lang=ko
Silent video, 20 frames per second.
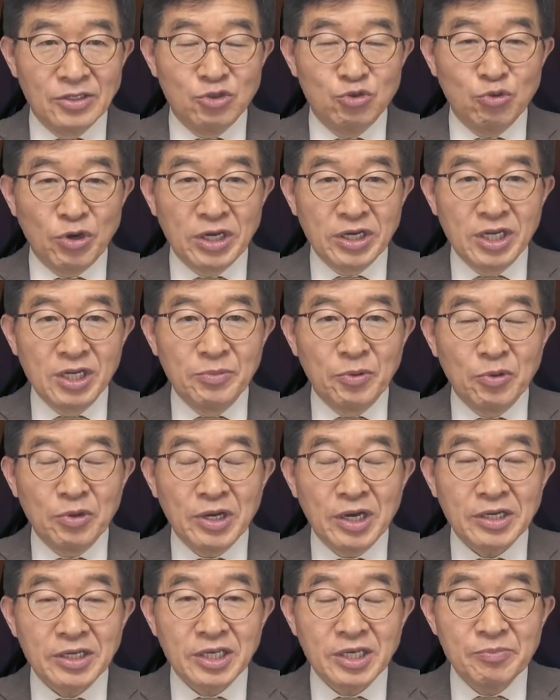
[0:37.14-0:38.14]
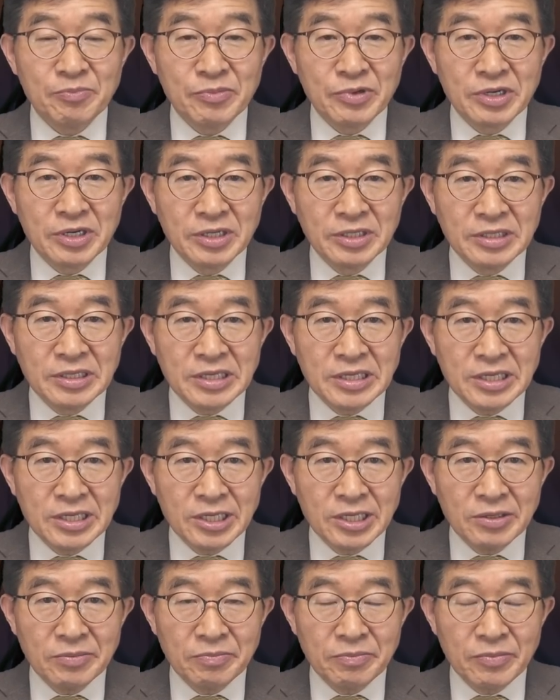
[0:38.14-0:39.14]
중앙일보가
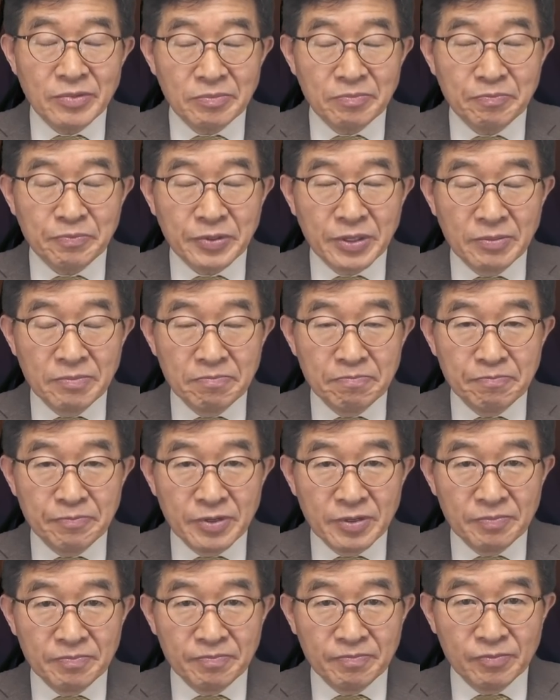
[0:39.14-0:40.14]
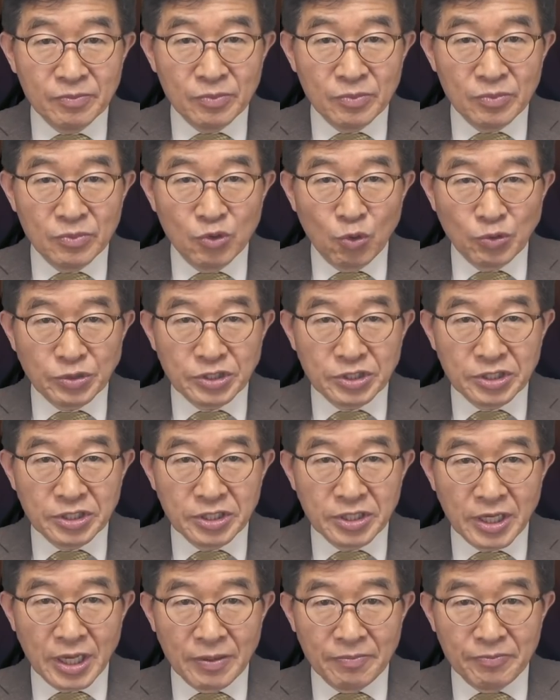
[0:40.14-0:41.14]
김건희 편법
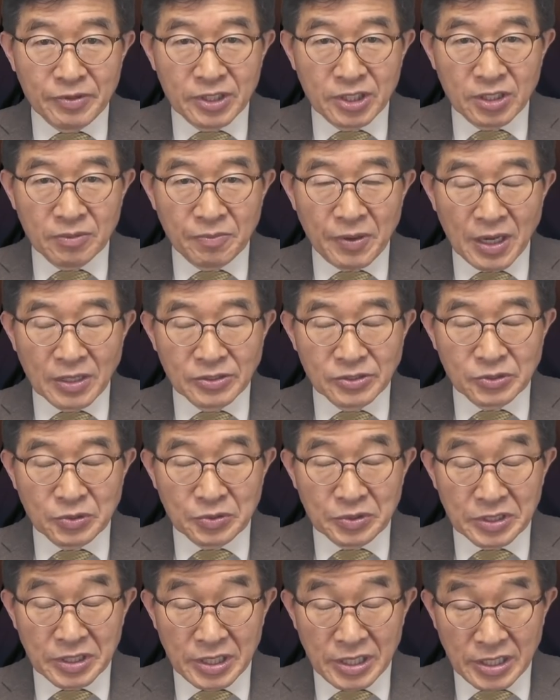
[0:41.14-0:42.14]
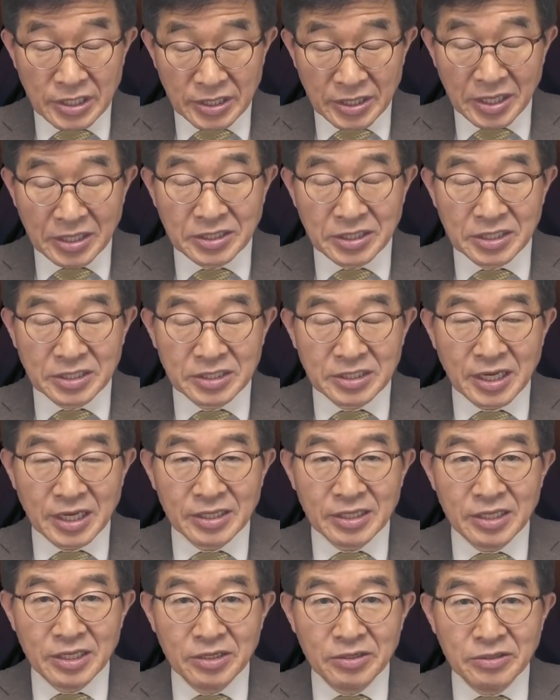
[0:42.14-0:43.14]
녹취 MBC 방송 이전에 실시한
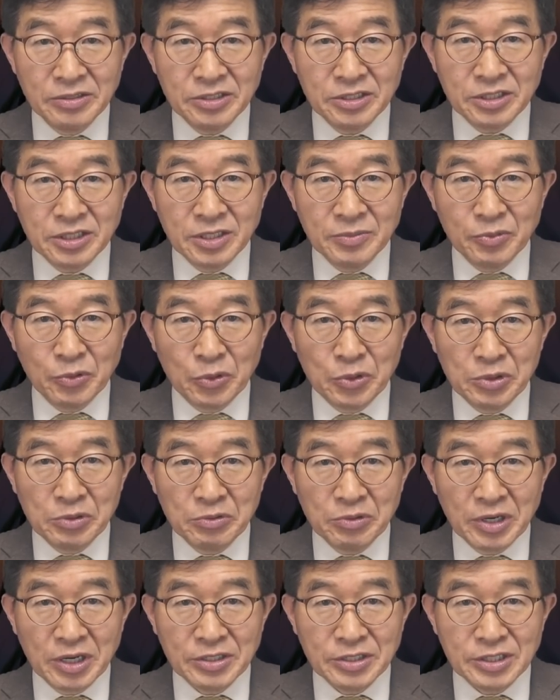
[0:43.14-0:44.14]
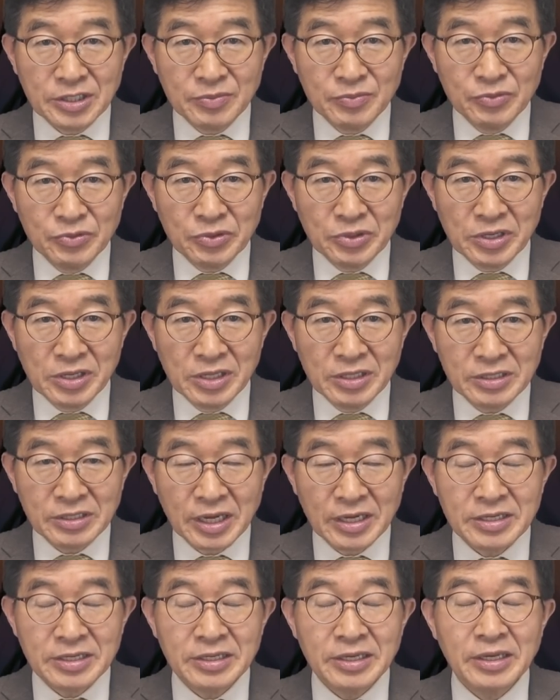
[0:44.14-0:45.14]
1월 15일과 16일
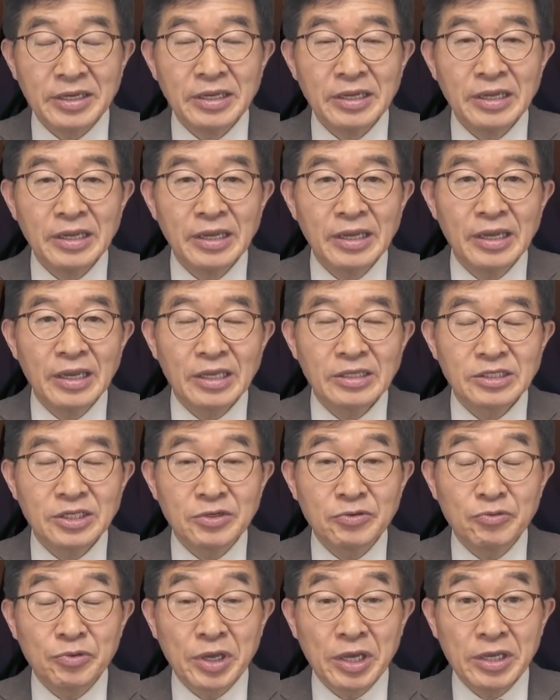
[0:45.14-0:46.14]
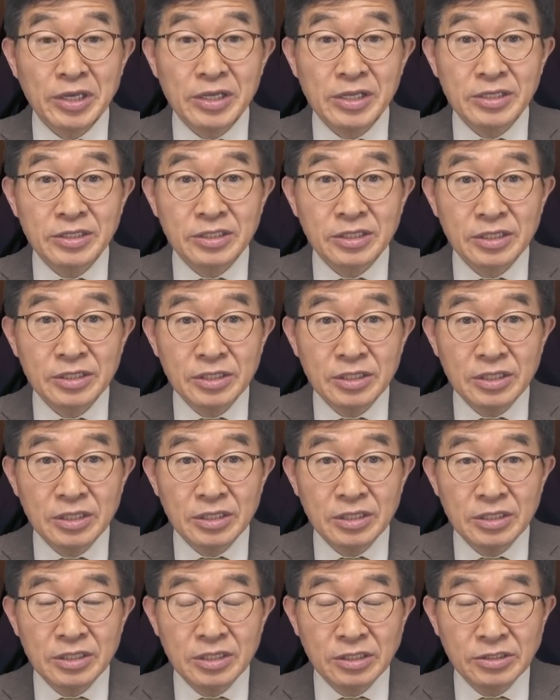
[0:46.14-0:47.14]
사이에 전국의 1 0
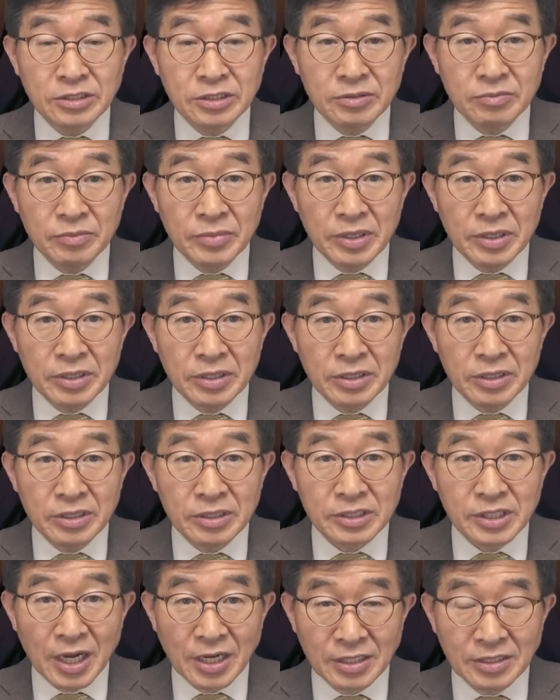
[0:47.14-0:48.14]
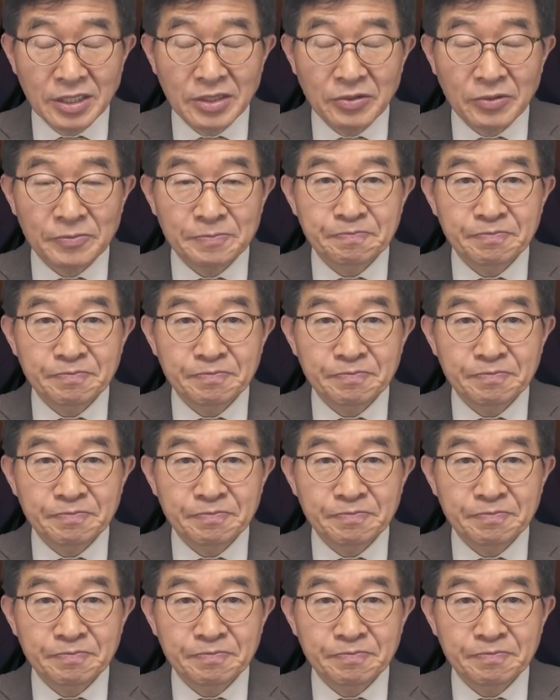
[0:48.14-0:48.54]
6명을 상대로